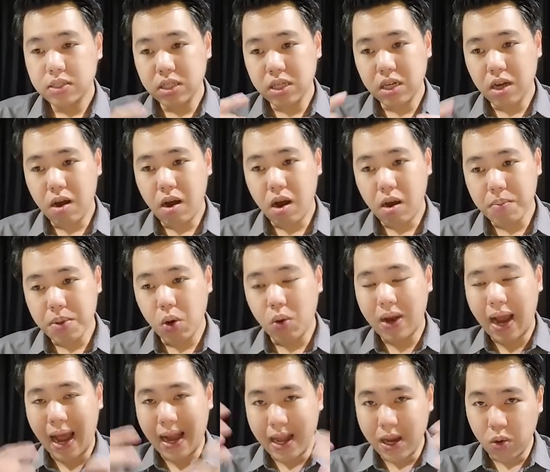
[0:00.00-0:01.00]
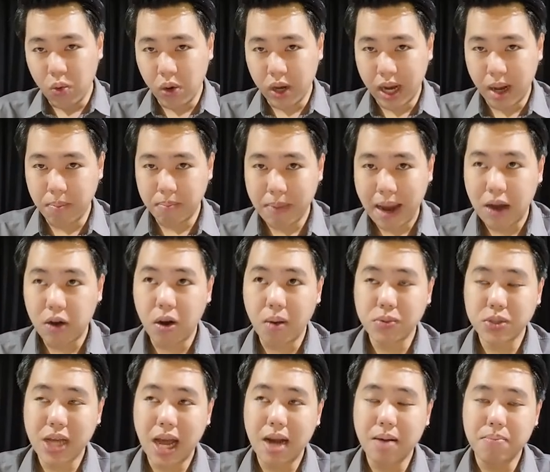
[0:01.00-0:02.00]
ซึ่งก็มีโอกาสได้คุยกับแปร์ร
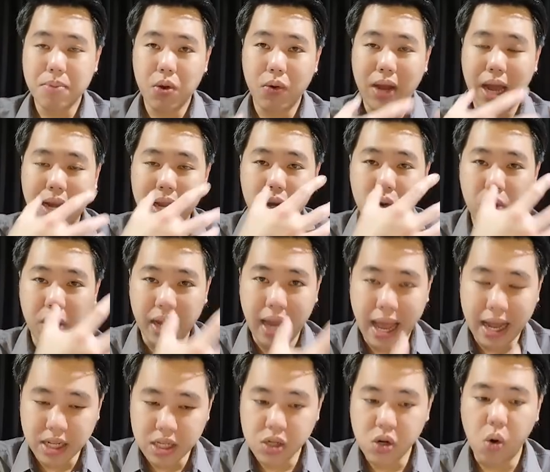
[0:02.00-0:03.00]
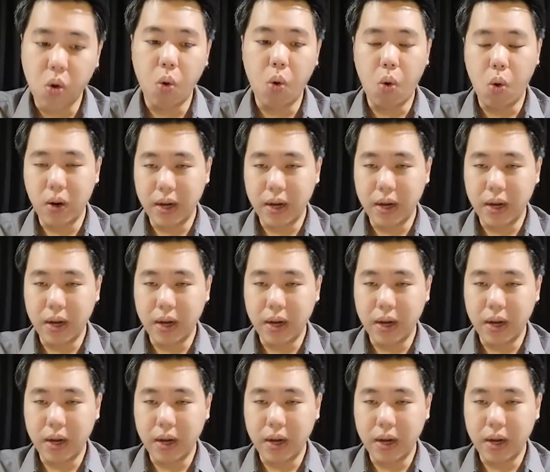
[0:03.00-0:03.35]
อบสันมีโอกาสได้คุยกับแอนดี้โค